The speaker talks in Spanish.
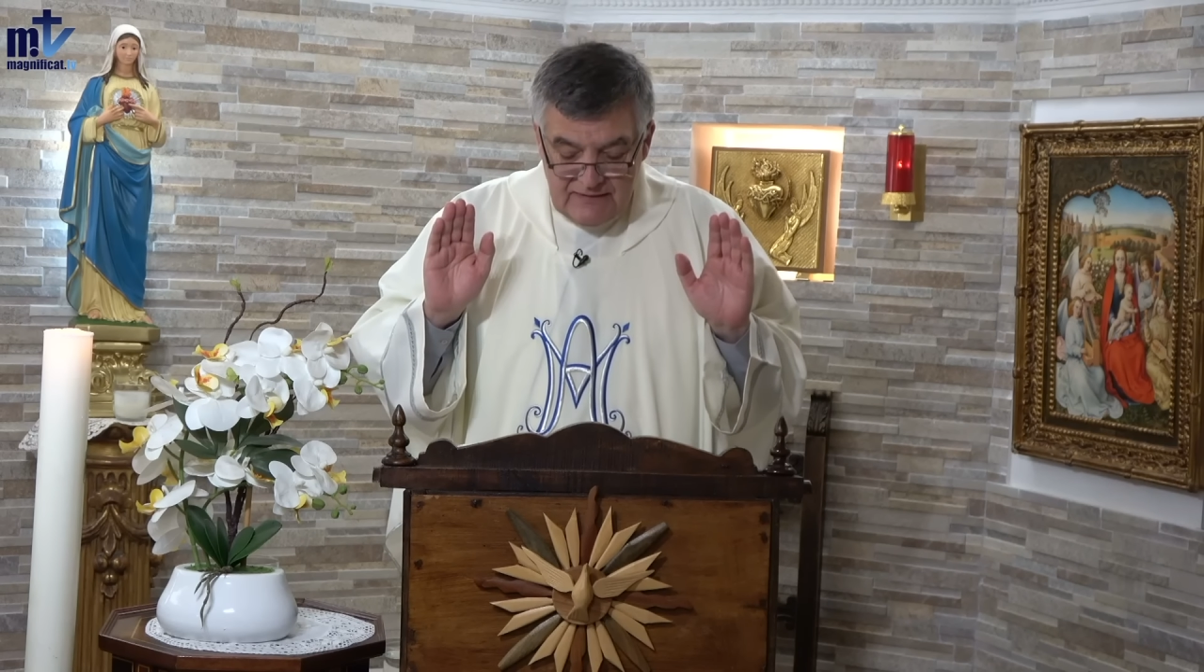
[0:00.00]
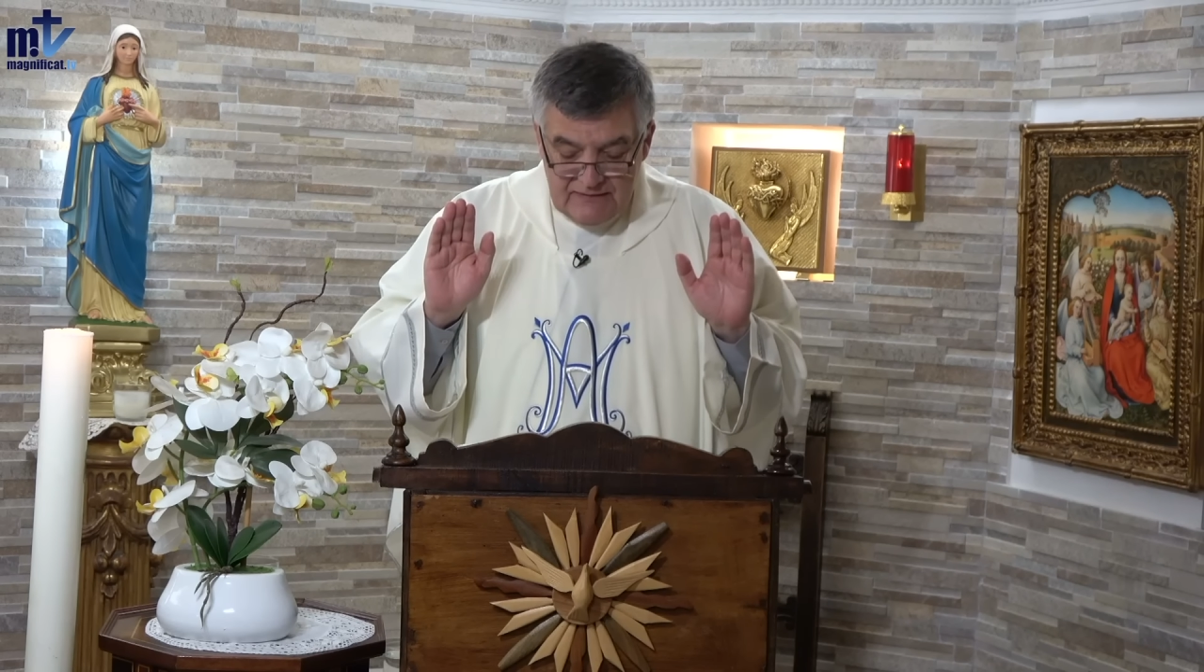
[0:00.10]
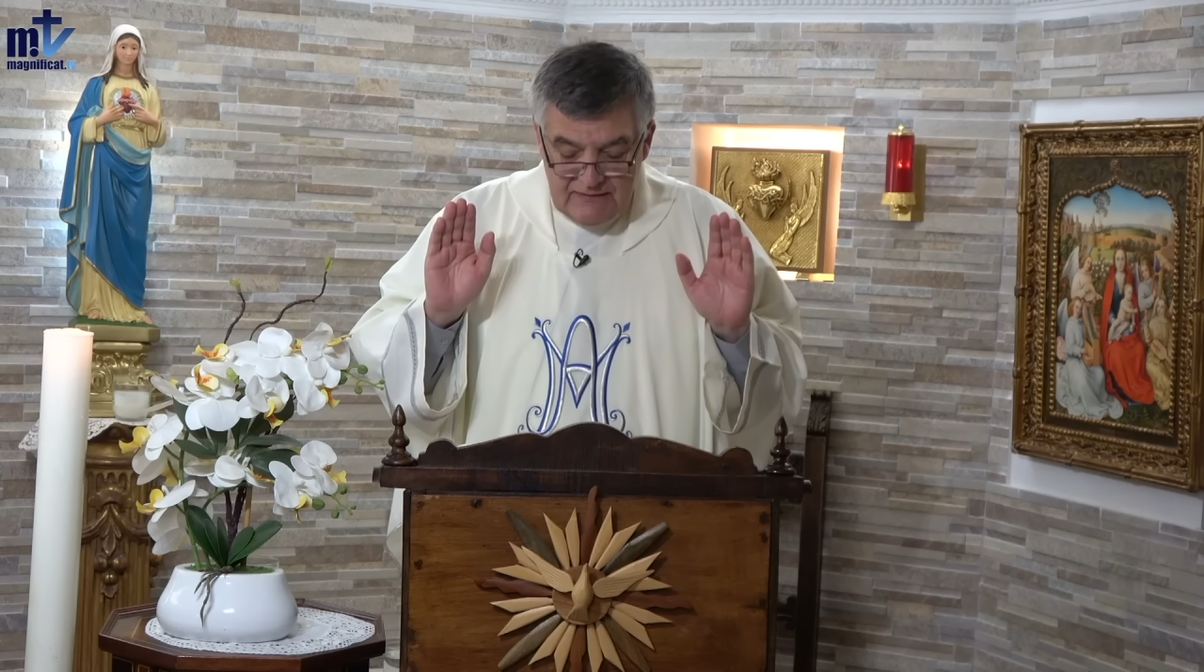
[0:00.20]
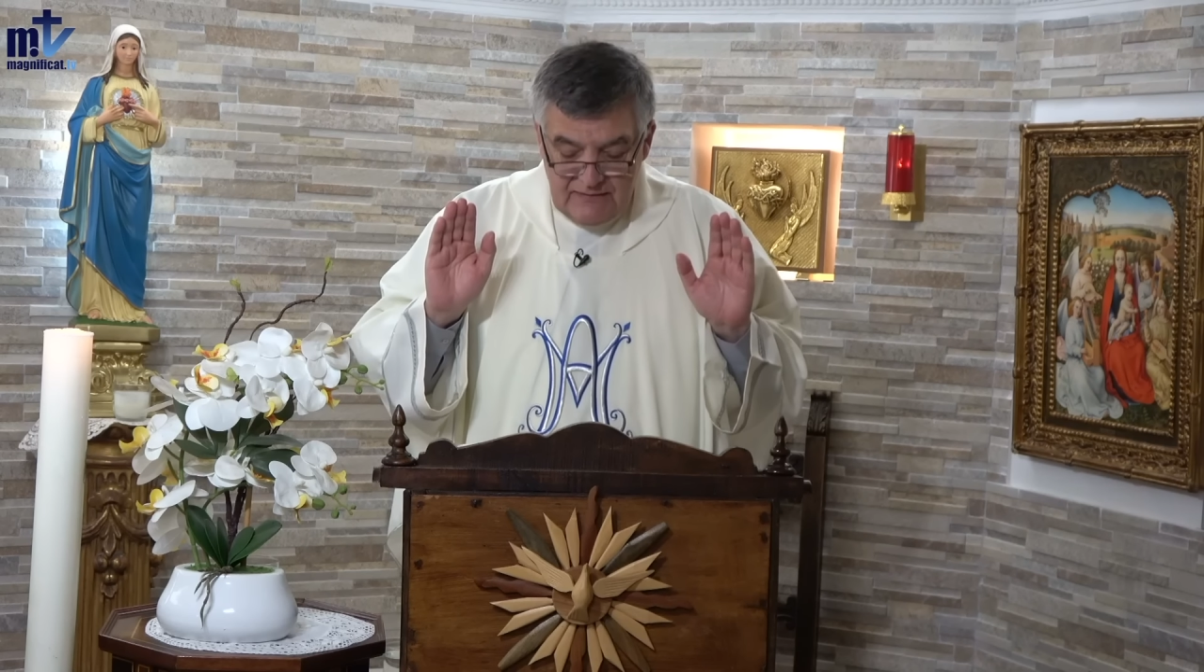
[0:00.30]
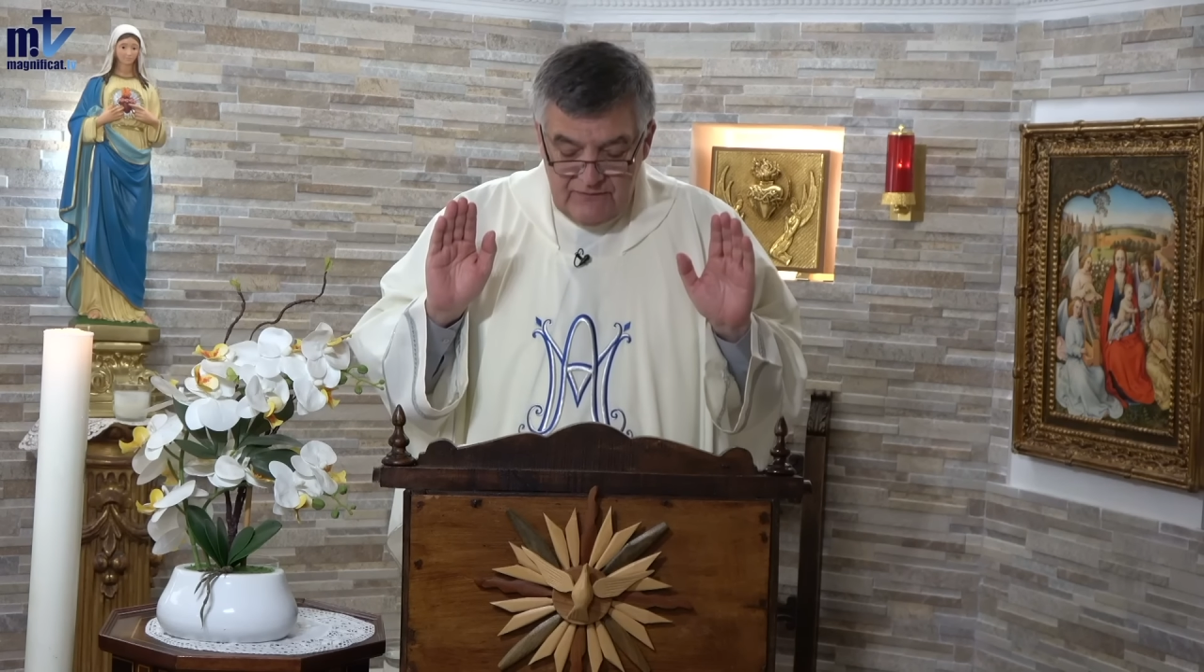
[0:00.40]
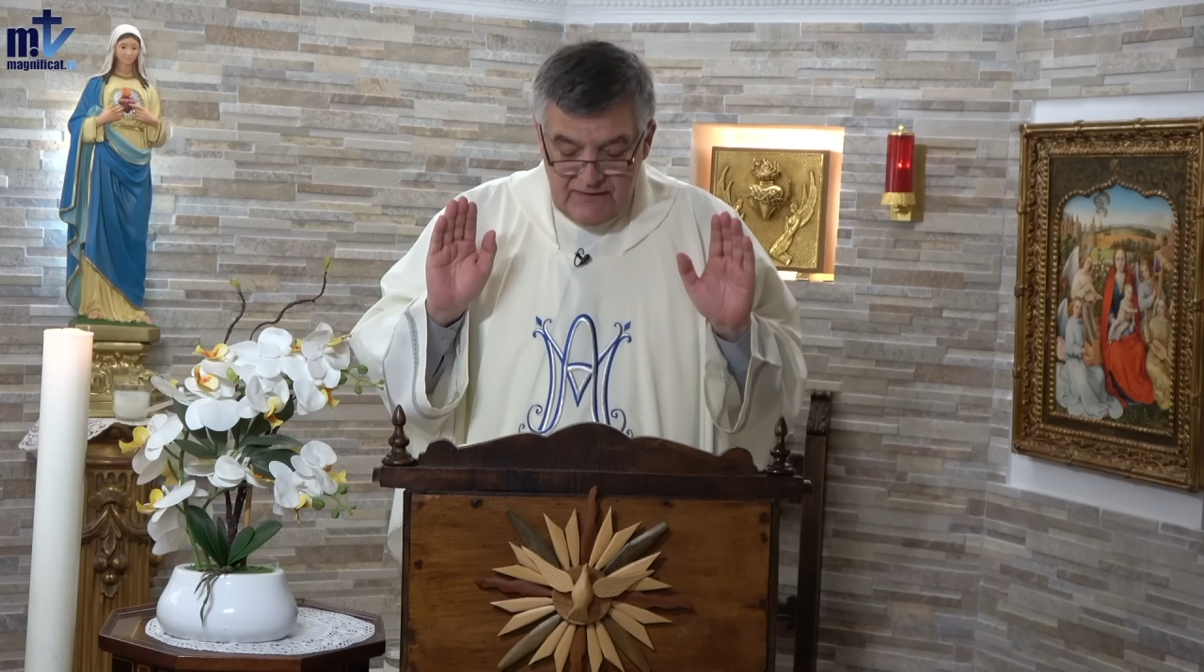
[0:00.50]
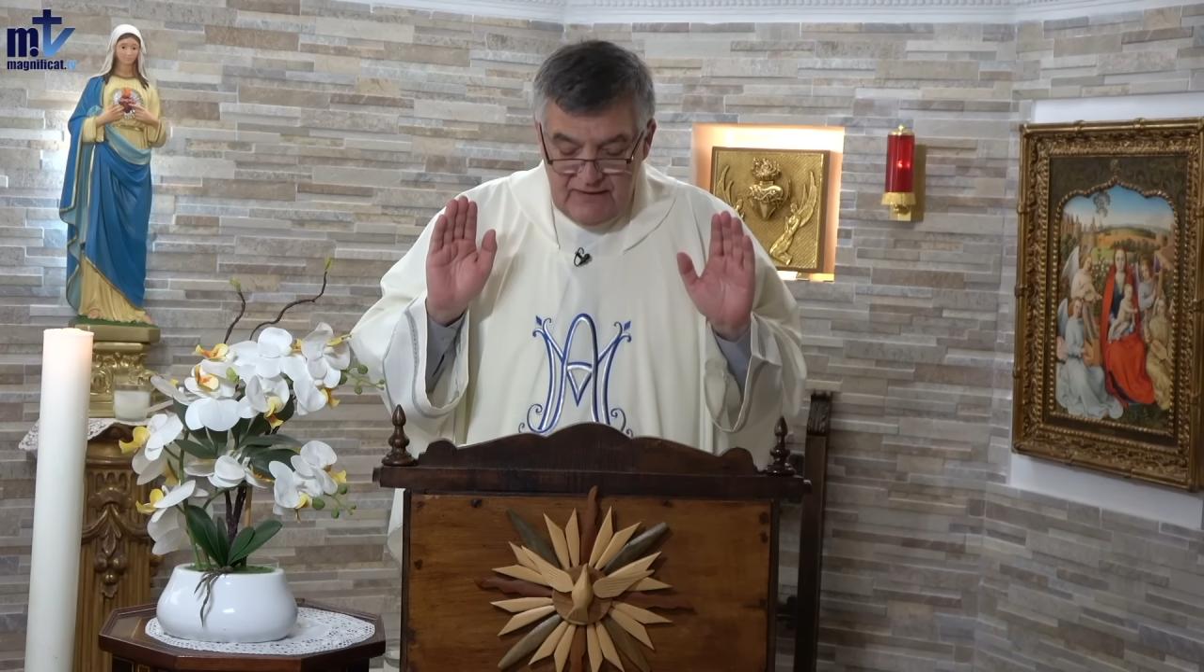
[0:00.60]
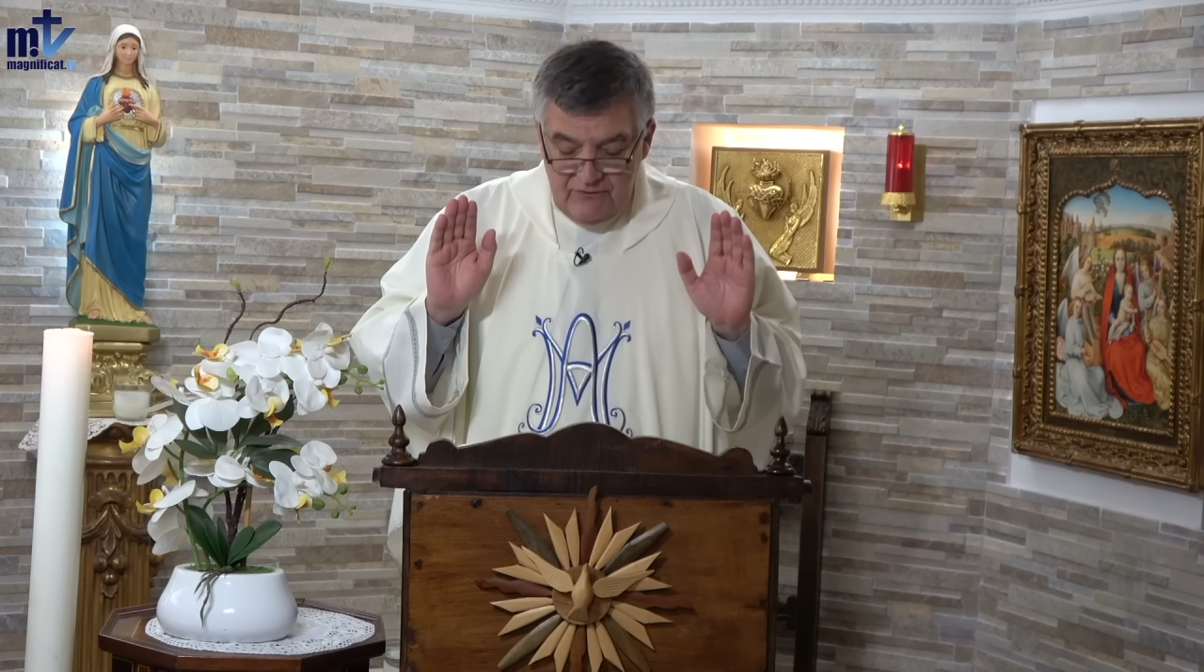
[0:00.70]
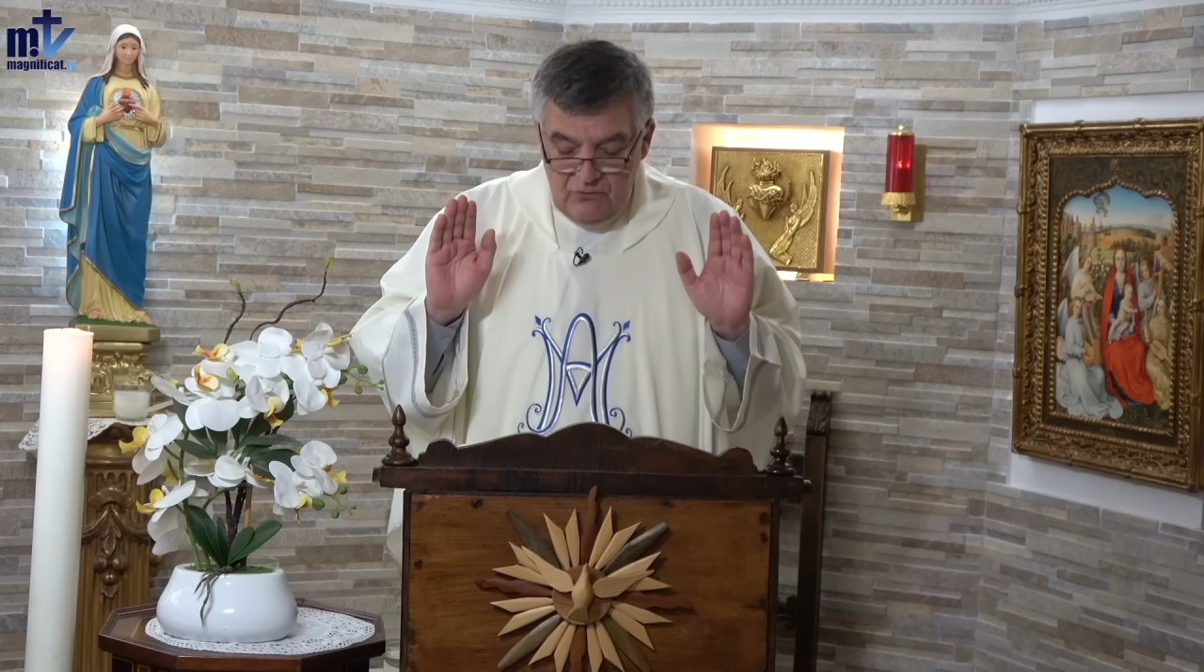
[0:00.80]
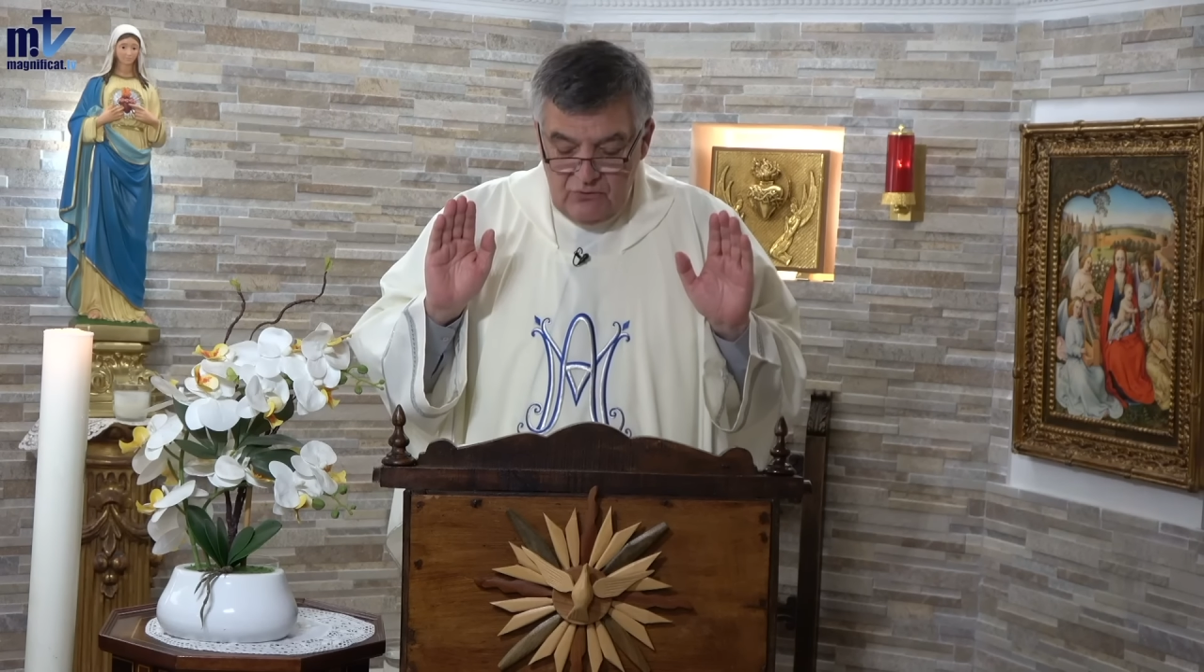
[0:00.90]

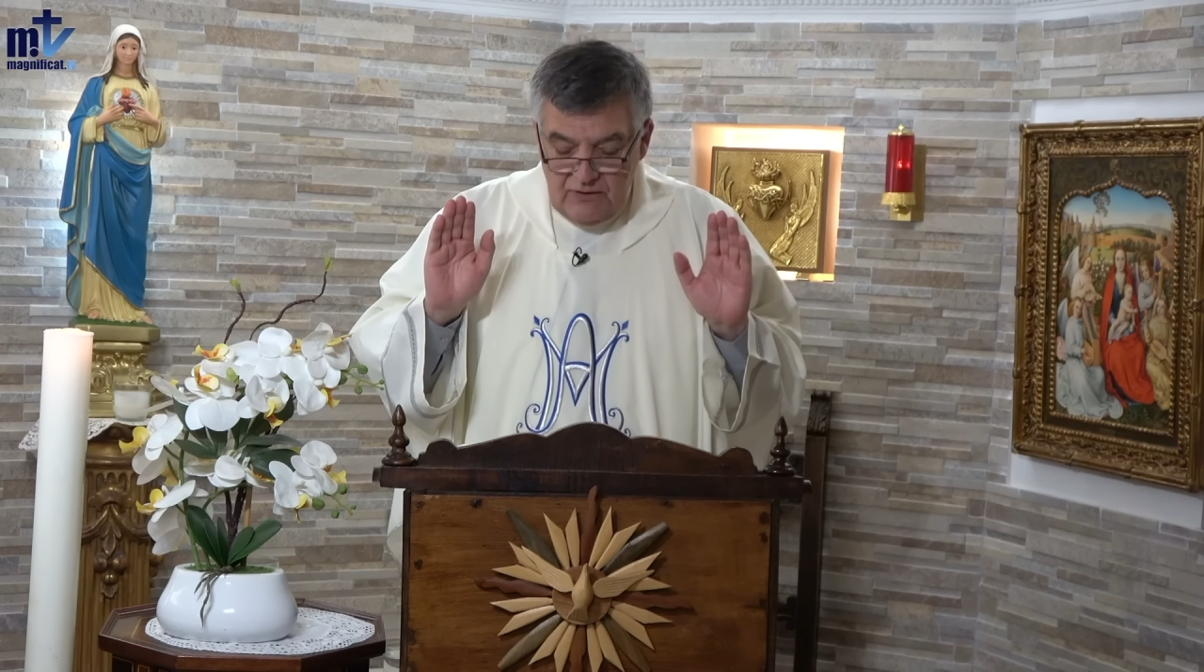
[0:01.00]
santificado